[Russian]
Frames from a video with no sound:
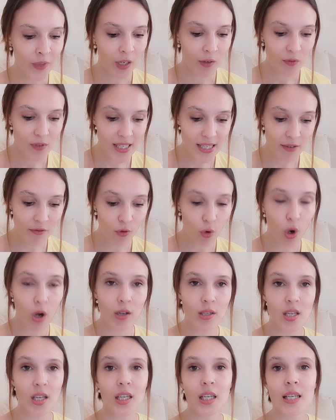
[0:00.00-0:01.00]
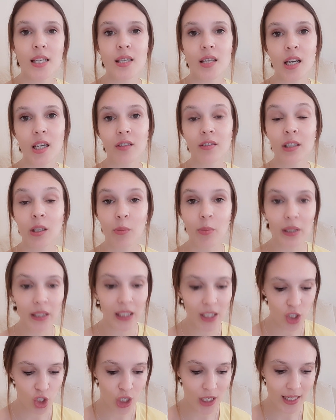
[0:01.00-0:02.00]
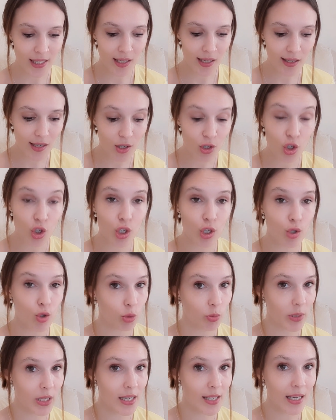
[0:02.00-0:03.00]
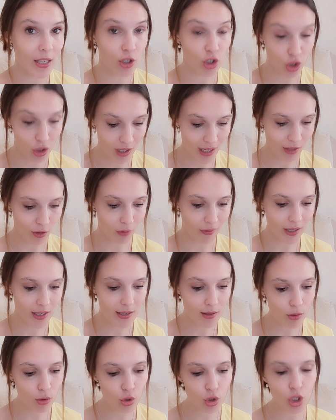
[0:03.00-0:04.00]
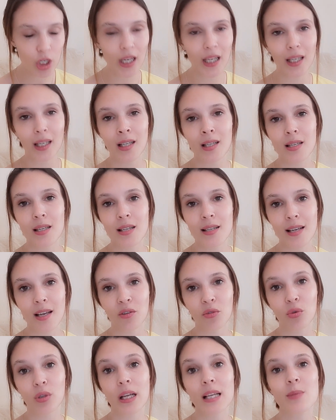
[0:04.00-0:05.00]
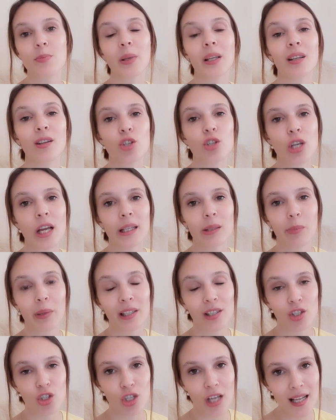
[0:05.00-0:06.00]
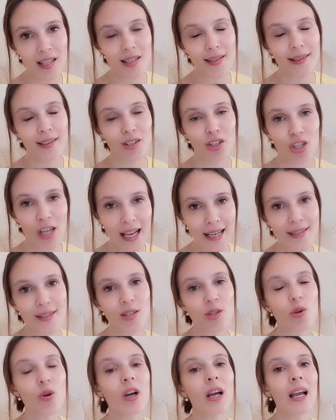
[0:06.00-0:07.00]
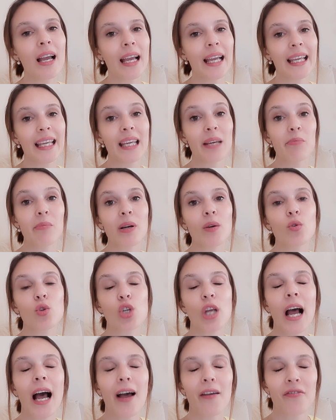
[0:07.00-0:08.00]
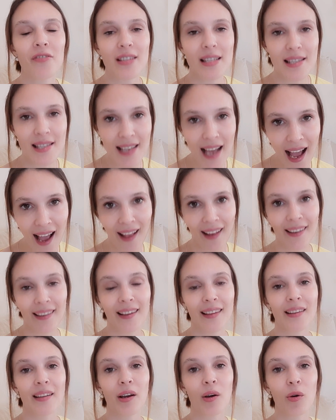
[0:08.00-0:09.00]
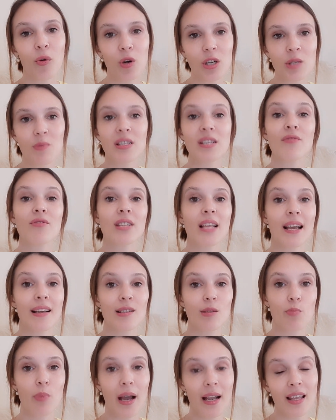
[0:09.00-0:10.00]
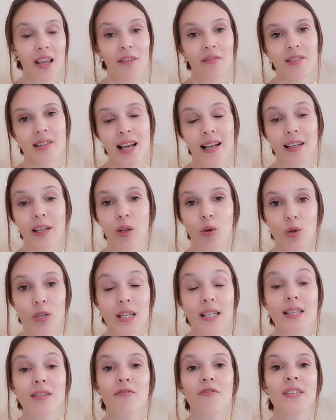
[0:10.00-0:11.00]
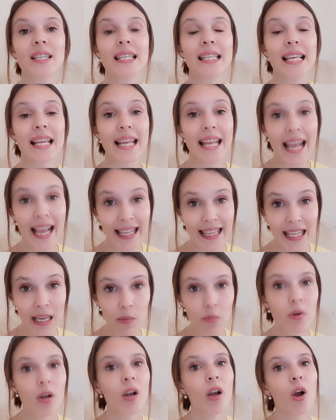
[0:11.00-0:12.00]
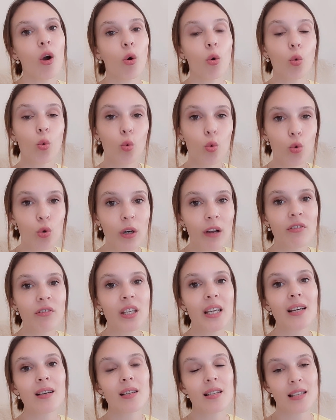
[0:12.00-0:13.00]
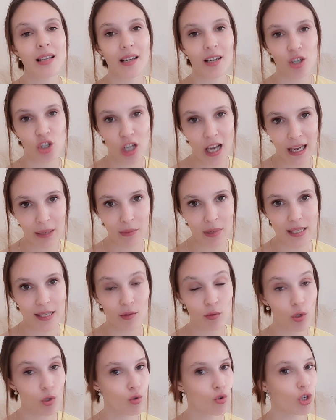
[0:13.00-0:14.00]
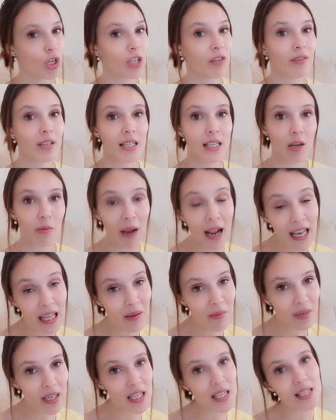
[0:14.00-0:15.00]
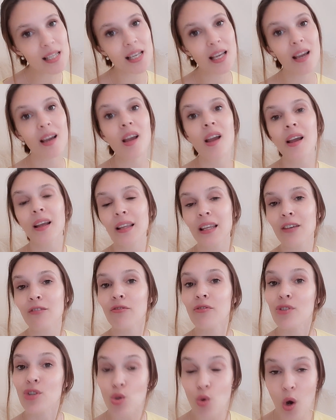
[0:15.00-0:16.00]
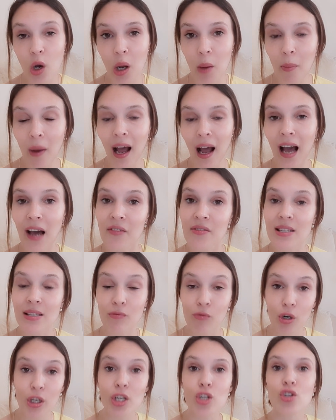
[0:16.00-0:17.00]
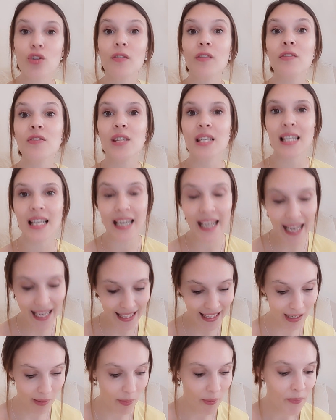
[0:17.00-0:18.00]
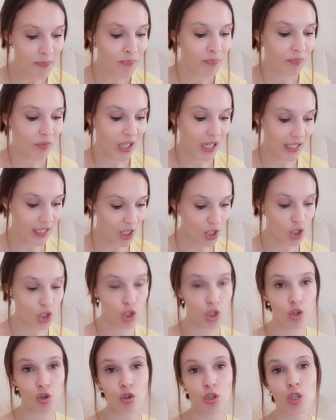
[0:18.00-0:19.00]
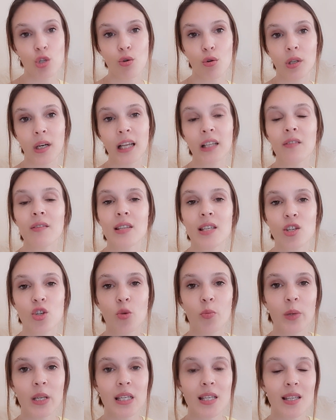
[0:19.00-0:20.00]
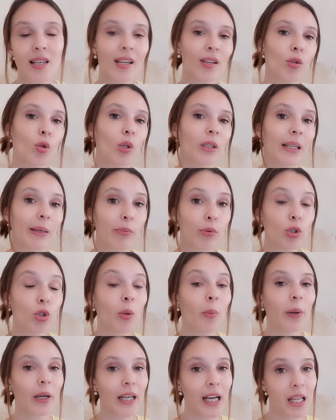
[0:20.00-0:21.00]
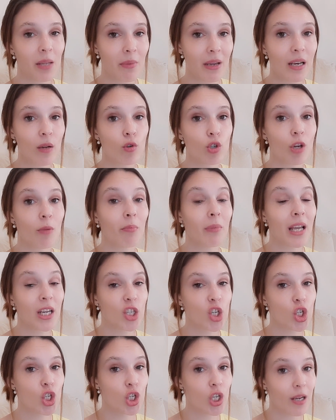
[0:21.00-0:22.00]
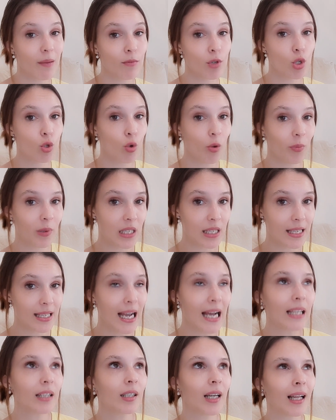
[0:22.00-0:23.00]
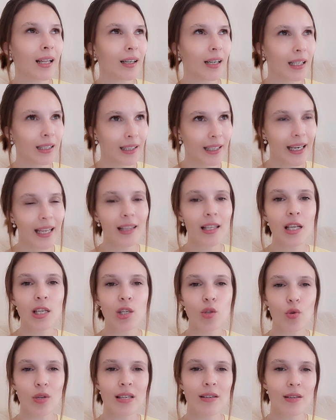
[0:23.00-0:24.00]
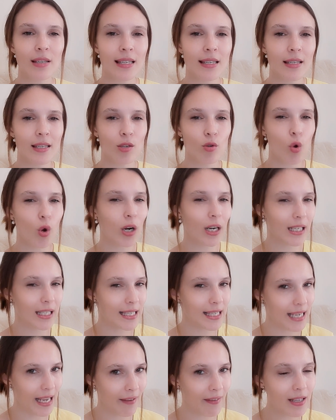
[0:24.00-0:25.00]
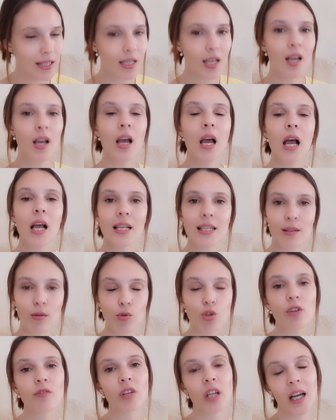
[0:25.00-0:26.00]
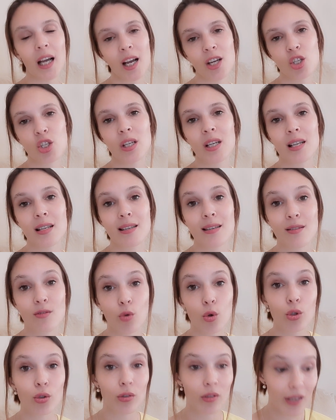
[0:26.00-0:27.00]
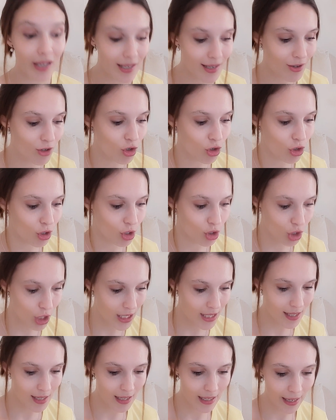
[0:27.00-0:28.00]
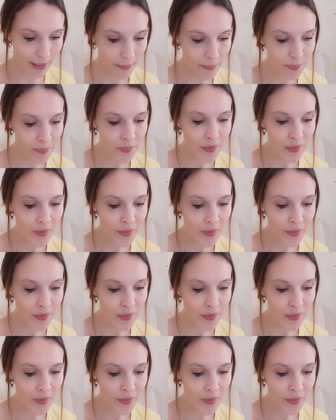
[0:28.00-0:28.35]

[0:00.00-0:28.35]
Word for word: Всего зарегистрировано было 6654 новых случая. Инцидент у нас продолжает понижаться, к счастью. И мы уже официально находимся, вся Испания официально находится в среднем уровне заражаемости, то есть уже не в экстремальном риске, не в высоком, а всего лишь в среднем. Конечно же, еще не стоит радоваться, еще предстоит долгий путь, но, по крайней мере, уже меньше, чем 150, а конкретно 149 случаев на каждые 100 тысяч жителей.